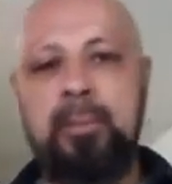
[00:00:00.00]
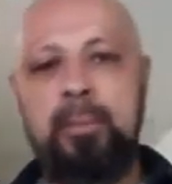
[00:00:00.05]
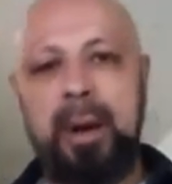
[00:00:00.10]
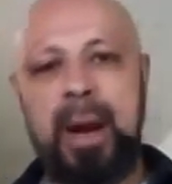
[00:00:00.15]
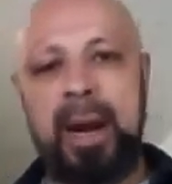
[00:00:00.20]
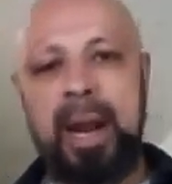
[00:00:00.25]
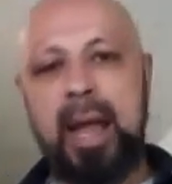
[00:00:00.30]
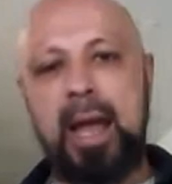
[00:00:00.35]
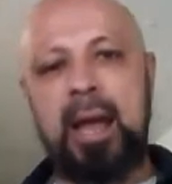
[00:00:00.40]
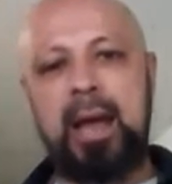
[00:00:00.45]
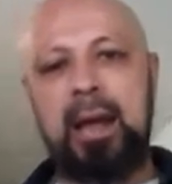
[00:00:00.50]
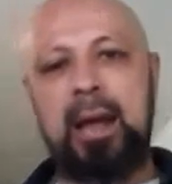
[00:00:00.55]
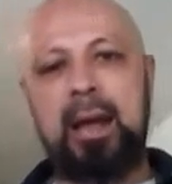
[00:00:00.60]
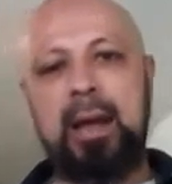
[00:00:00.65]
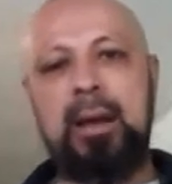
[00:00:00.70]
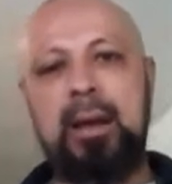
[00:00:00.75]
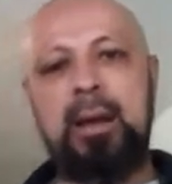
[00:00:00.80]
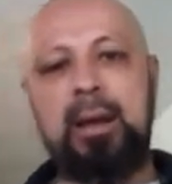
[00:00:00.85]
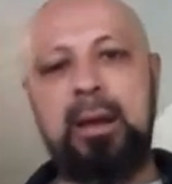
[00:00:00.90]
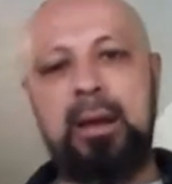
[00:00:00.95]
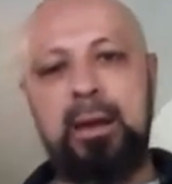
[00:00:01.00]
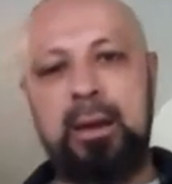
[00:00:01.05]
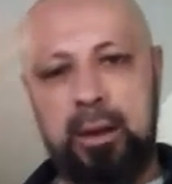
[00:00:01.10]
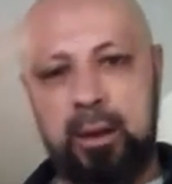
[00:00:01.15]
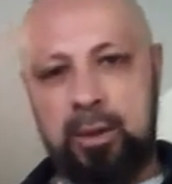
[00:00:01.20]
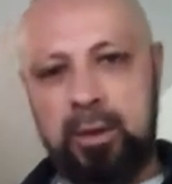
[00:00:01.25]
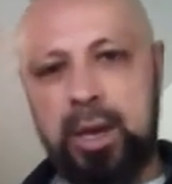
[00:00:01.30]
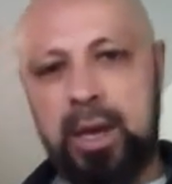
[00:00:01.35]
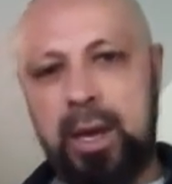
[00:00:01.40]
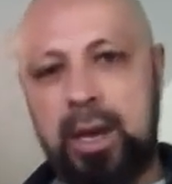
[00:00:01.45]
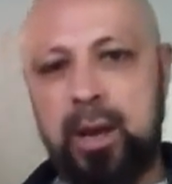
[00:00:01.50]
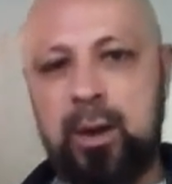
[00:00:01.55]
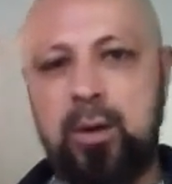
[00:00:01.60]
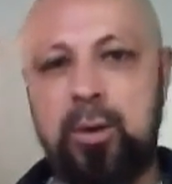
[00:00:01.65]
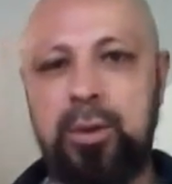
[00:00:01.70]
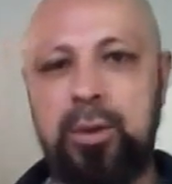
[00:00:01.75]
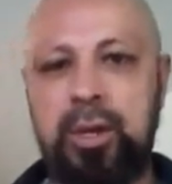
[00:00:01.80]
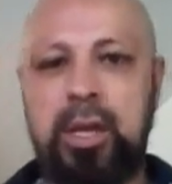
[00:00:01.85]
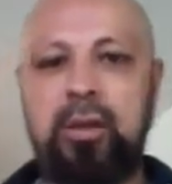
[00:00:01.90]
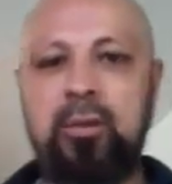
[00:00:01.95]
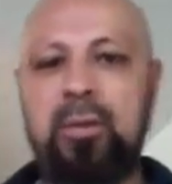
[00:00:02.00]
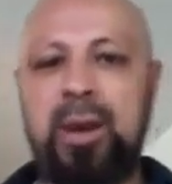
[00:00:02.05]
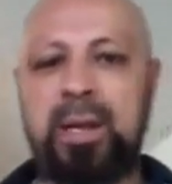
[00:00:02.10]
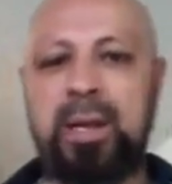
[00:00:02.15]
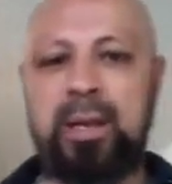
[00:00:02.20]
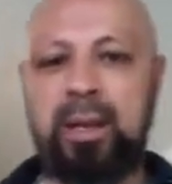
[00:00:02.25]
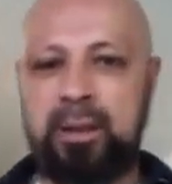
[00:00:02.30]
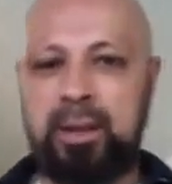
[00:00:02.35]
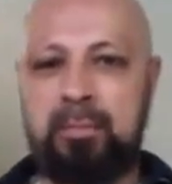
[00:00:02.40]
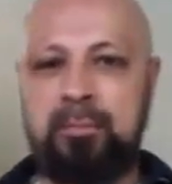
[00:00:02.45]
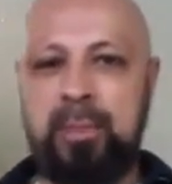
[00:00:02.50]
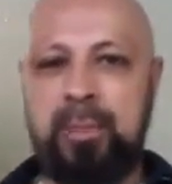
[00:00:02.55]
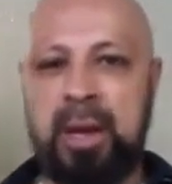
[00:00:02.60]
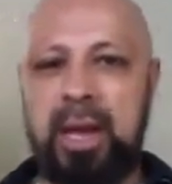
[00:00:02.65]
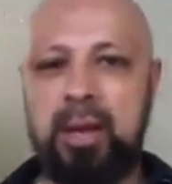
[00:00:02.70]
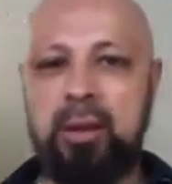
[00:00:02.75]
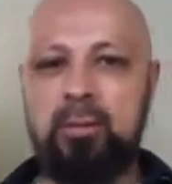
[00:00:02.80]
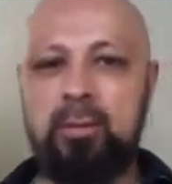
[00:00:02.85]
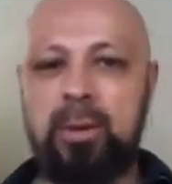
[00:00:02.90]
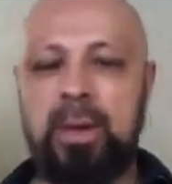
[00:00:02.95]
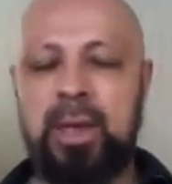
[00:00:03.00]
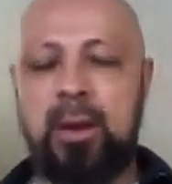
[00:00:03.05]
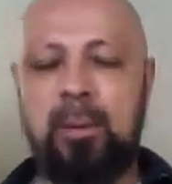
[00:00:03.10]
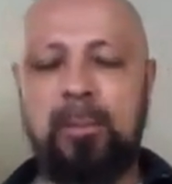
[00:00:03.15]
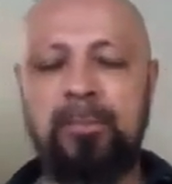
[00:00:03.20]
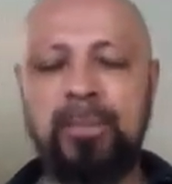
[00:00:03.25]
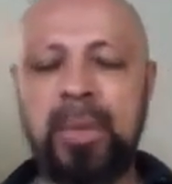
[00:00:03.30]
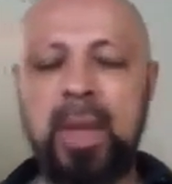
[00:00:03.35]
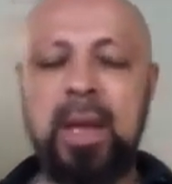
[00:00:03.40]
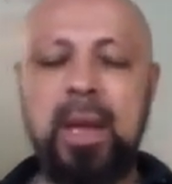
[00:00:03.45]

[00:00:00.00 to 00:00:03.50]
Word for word: para lo que continúa en este pequeño video.